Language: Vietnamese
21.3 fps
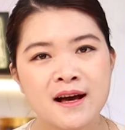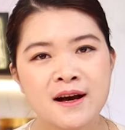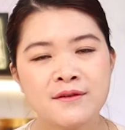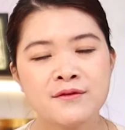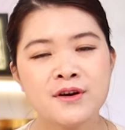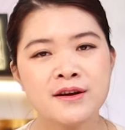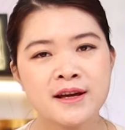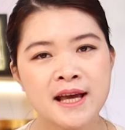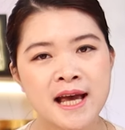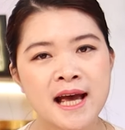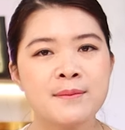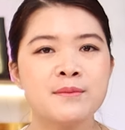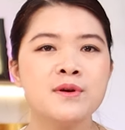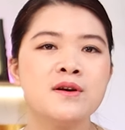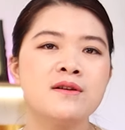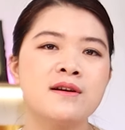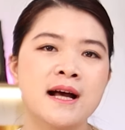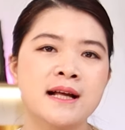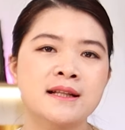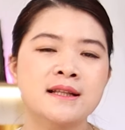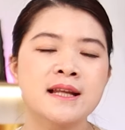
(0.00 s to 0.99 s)
Với cái hàm
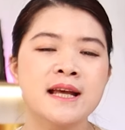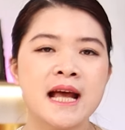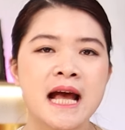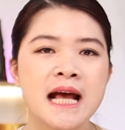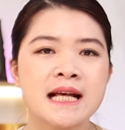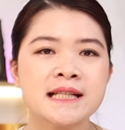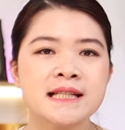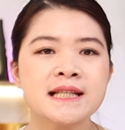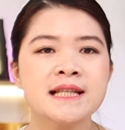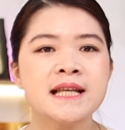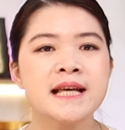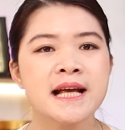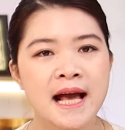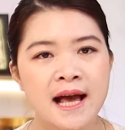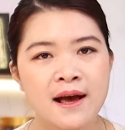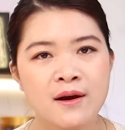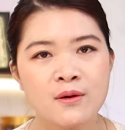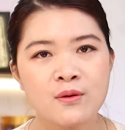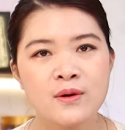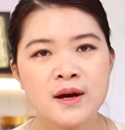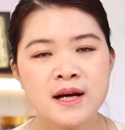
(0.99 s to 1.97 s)
lượng kháng thể IgG
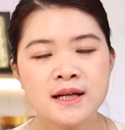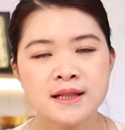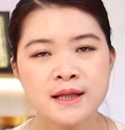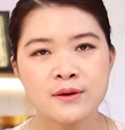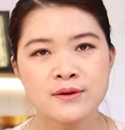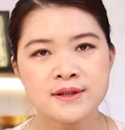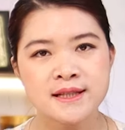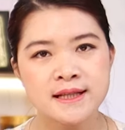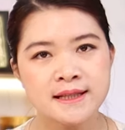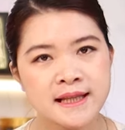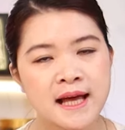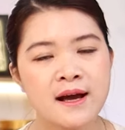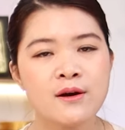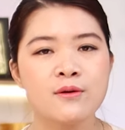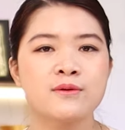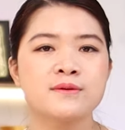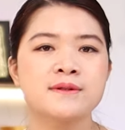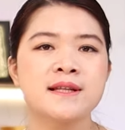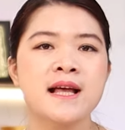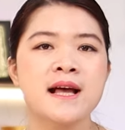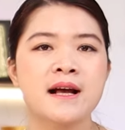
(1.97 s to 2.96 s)
cao thì nó sẽ
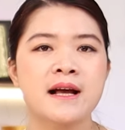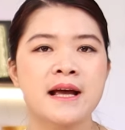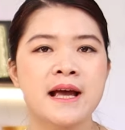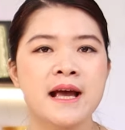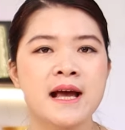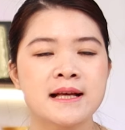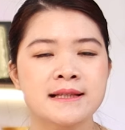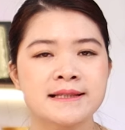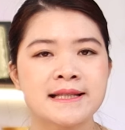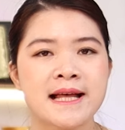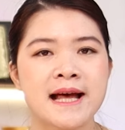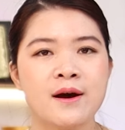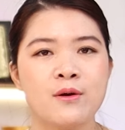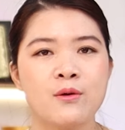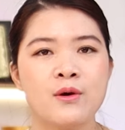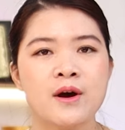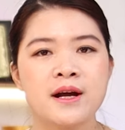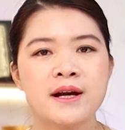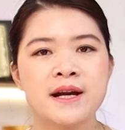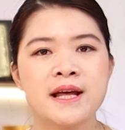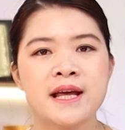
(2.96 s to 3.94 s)
tạo ra cái hàng
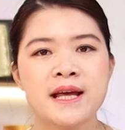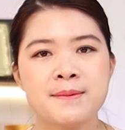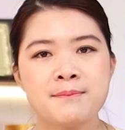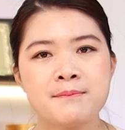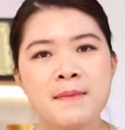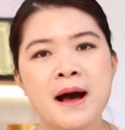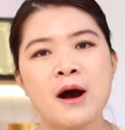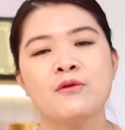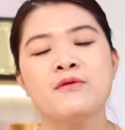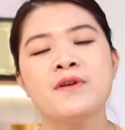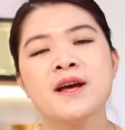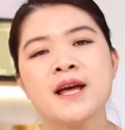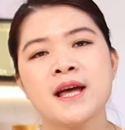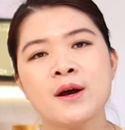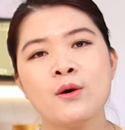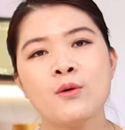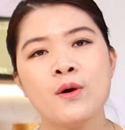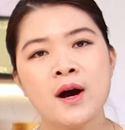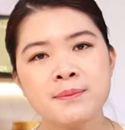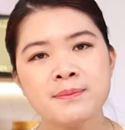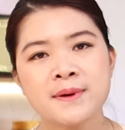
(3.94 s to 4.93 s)
rào để bảo vệ
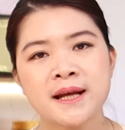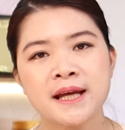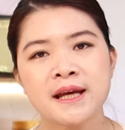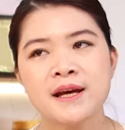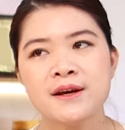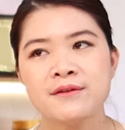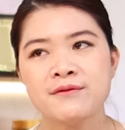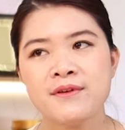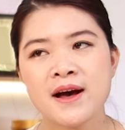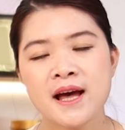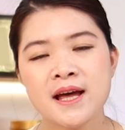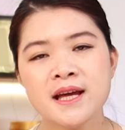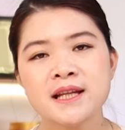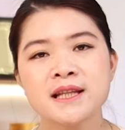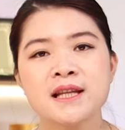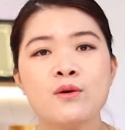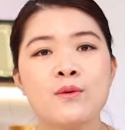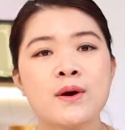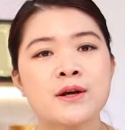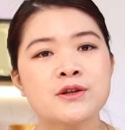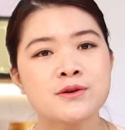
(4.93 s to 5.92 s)
hệ hô hấp này và hệ
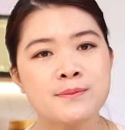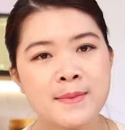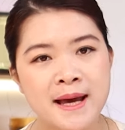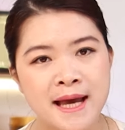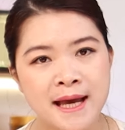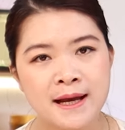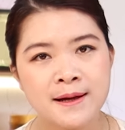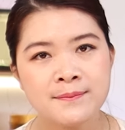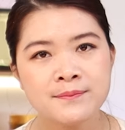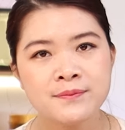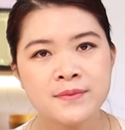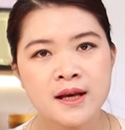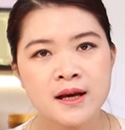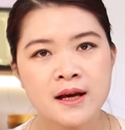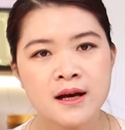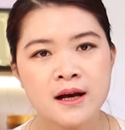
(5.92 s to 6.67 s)
tiêu hóa cho bé.